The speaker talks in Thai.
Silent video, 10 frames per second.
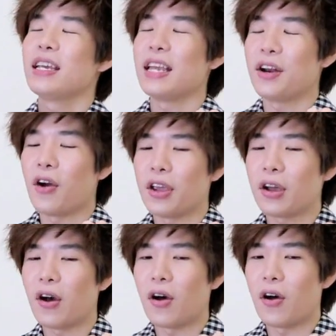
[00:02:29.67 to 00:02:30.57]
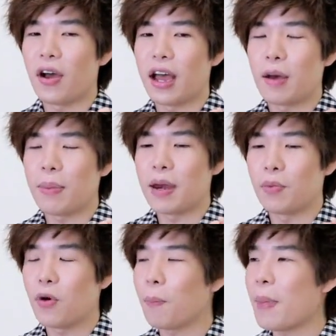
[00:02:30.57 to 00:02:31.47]
อย่างน้อยขออเป็น
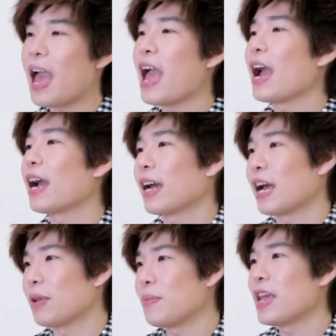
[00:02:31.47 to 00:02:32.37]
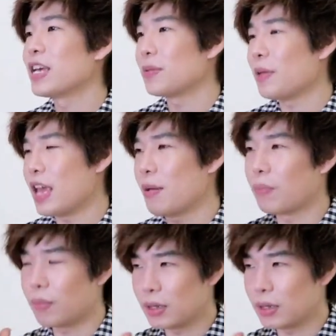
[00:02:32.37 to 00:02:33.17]
พวกแป้งนะครับที่มี SPF